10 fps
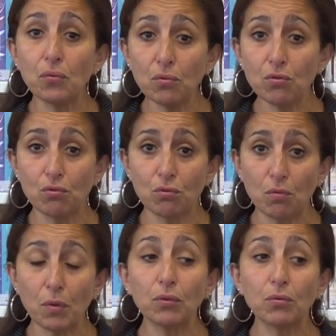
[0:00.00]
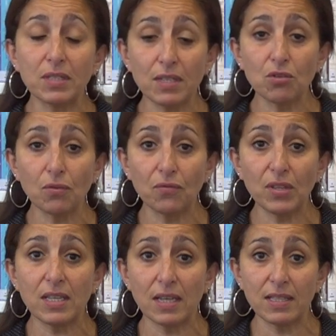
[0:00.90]
une justement de ces jeunes
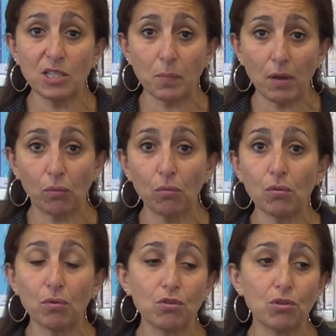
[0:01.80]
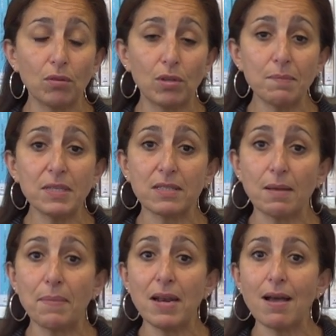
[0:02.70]
filles qui a disparu, une jeune dame qui
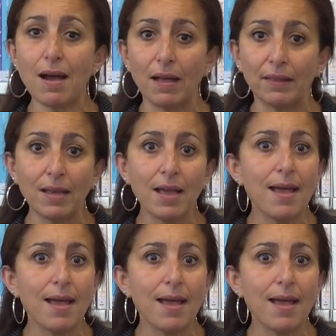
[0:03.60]
s'appelle Anne.